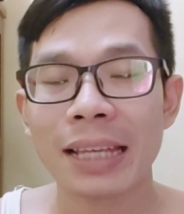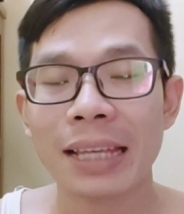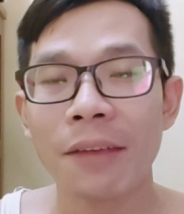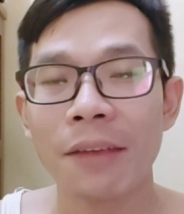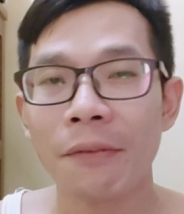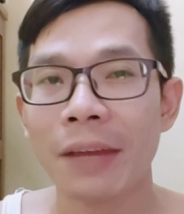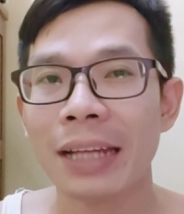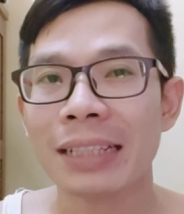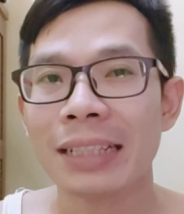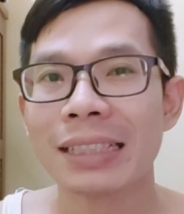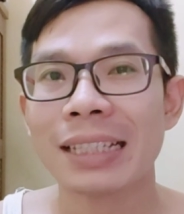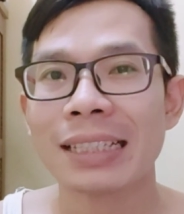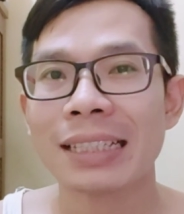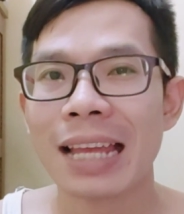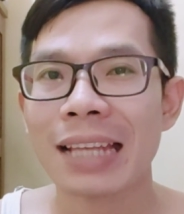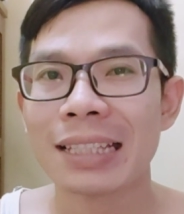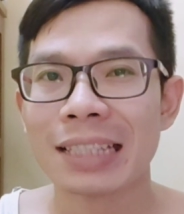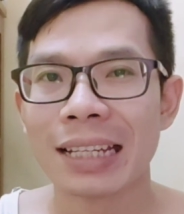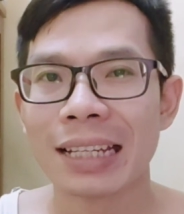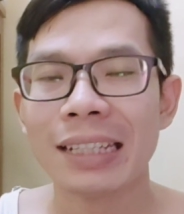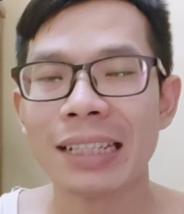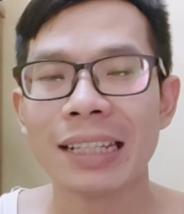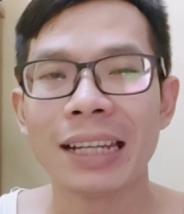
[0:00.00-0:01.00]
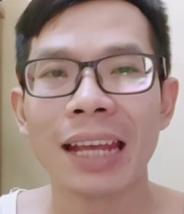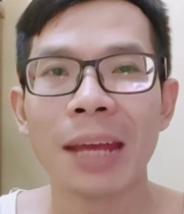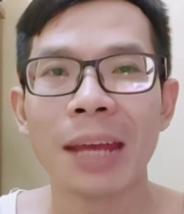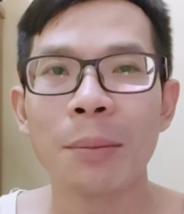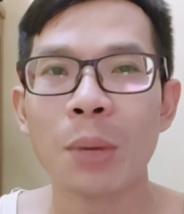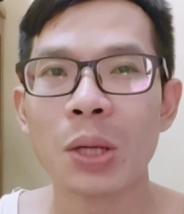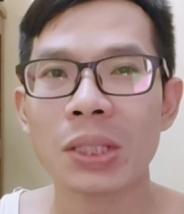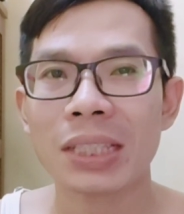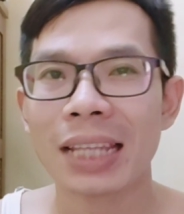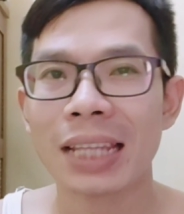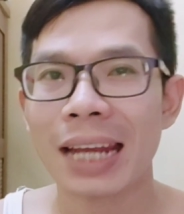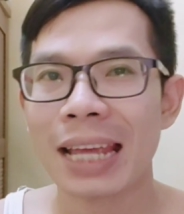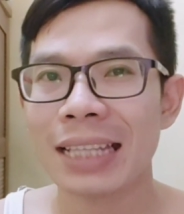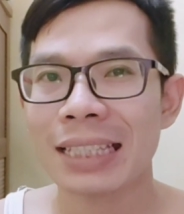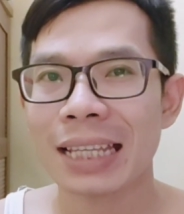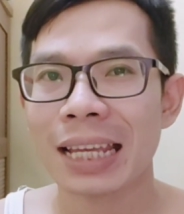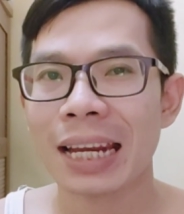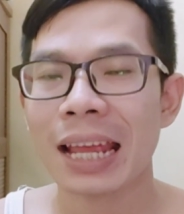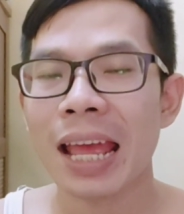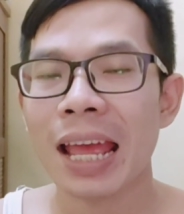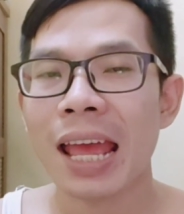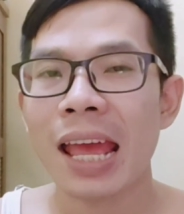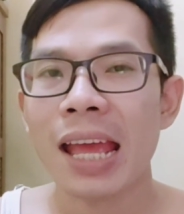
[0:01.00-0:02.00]
Biasanya Felix selang-seling dengan
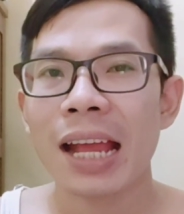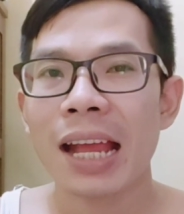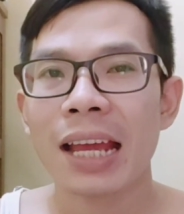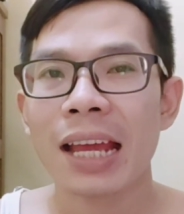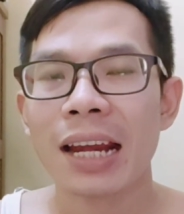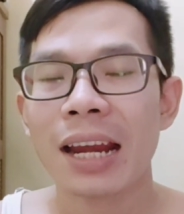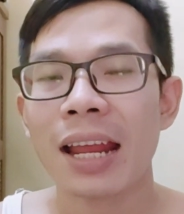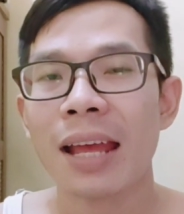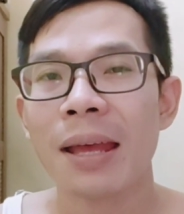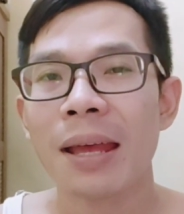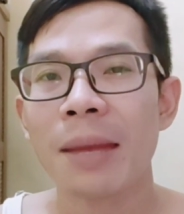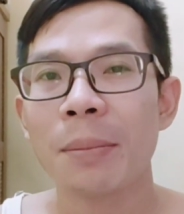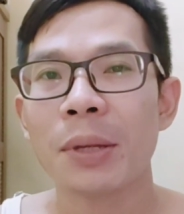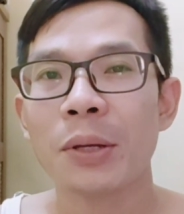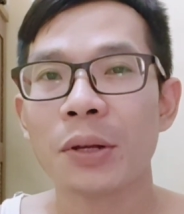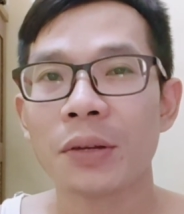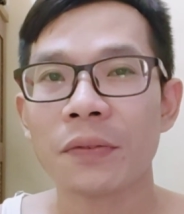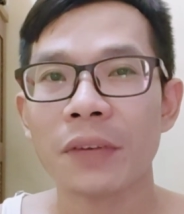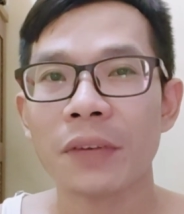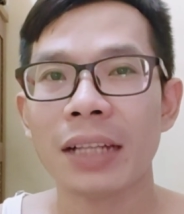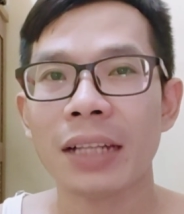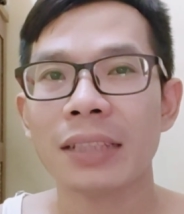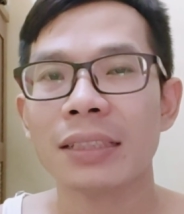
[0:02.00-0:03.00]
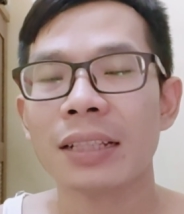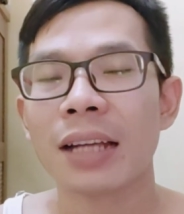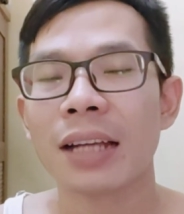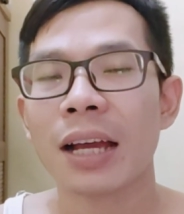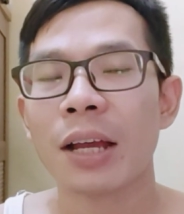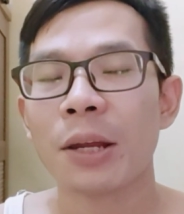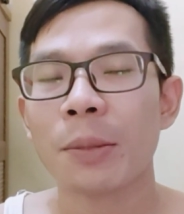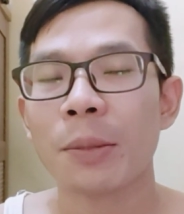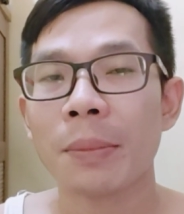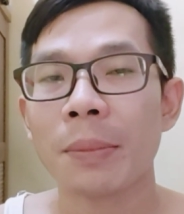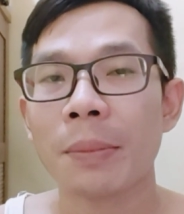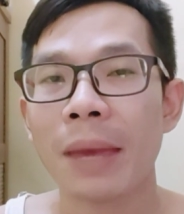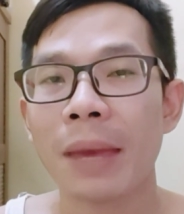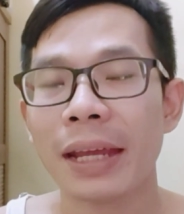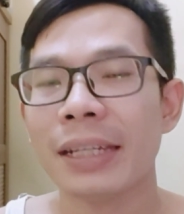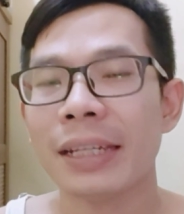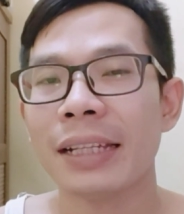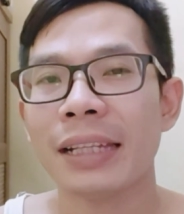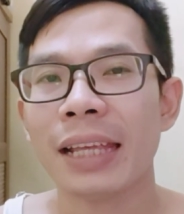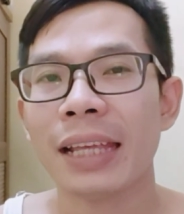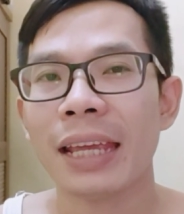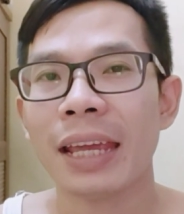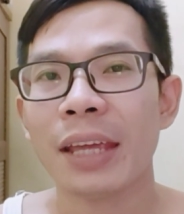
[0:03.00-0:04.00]
moisturizer karena menurut Felix kalau
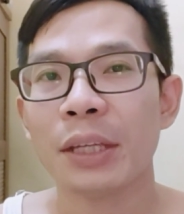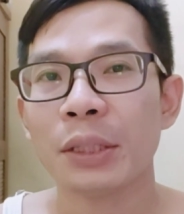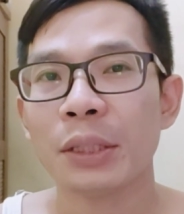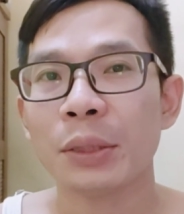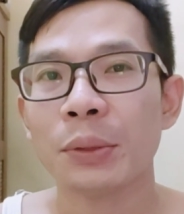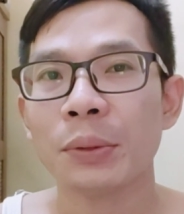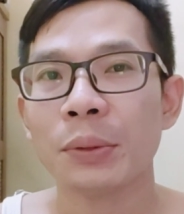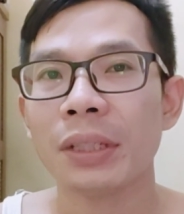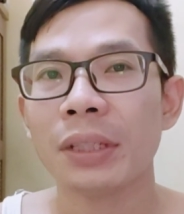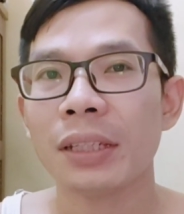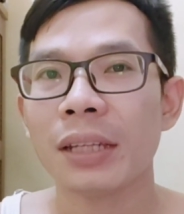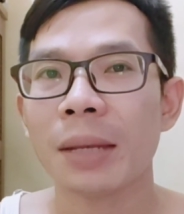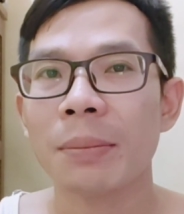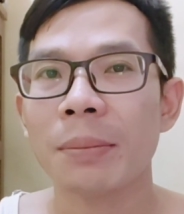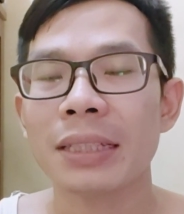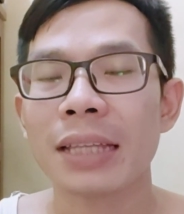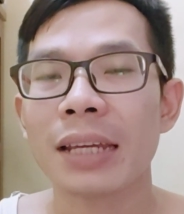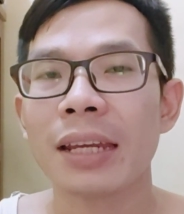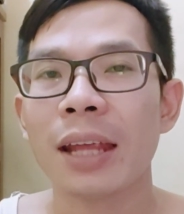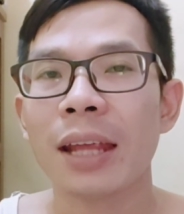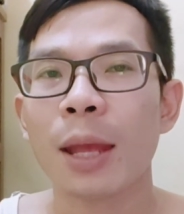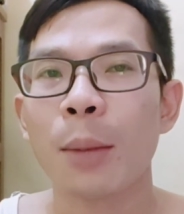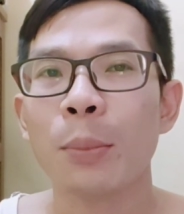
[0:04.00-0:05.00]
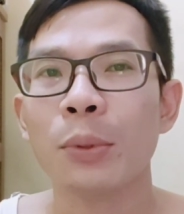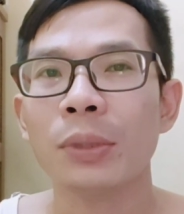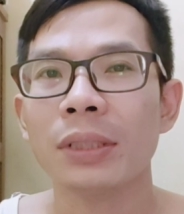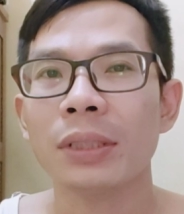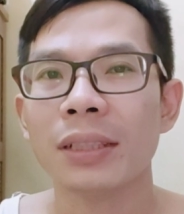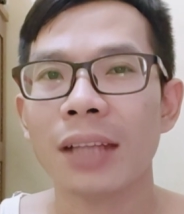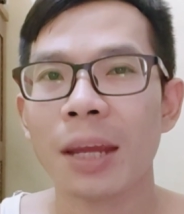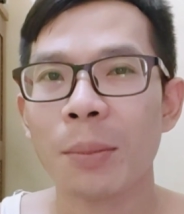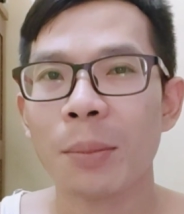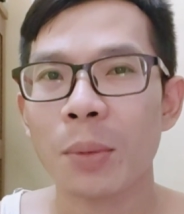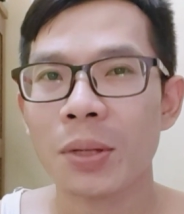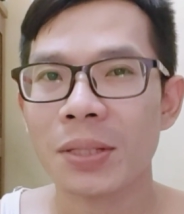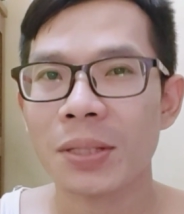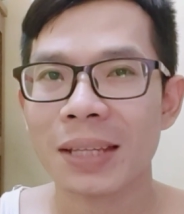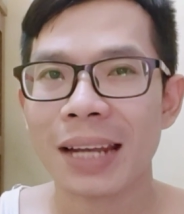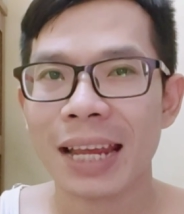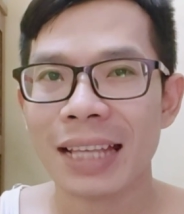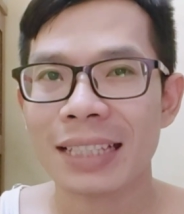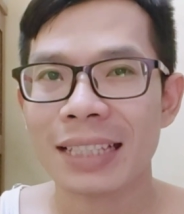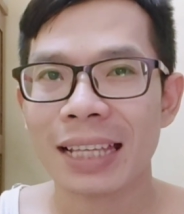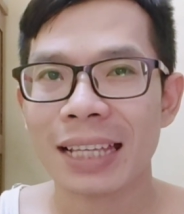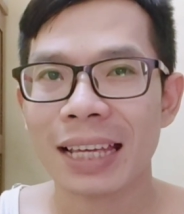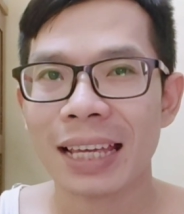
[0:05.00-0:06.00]
memakai DTE itu tidak bisa digabung dengan
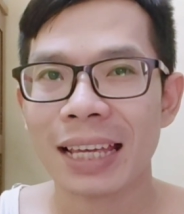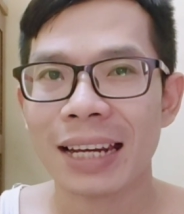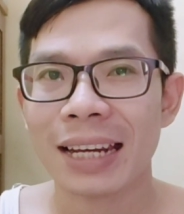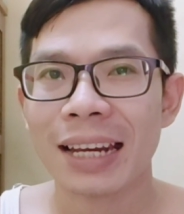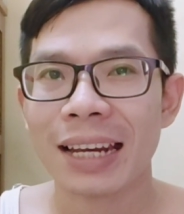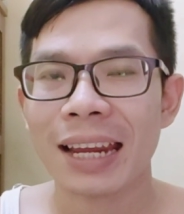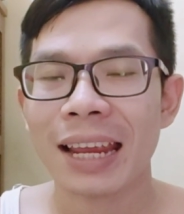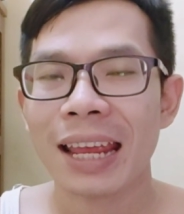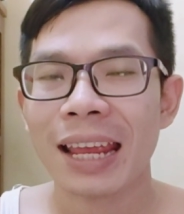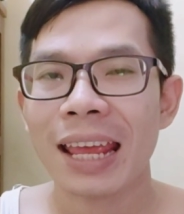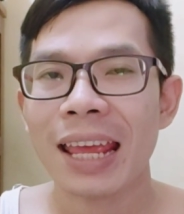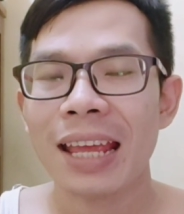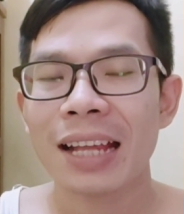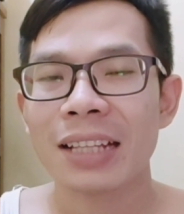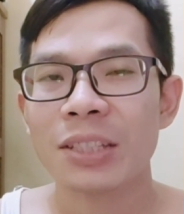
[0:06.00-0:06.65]
moisturizer.